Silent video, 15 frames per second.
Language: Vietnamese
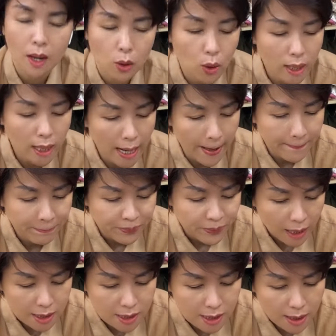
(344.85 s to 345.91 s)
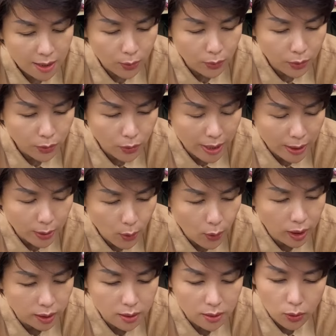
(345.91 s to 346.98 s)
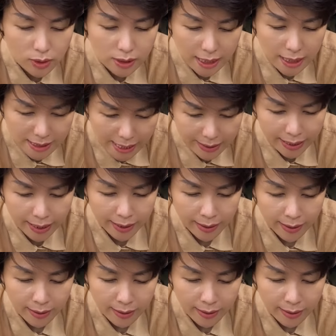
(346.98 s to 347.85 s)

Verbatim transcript: có nghĩa là cái chất liệu nó độ đàn hồi này tương đối dày dặn này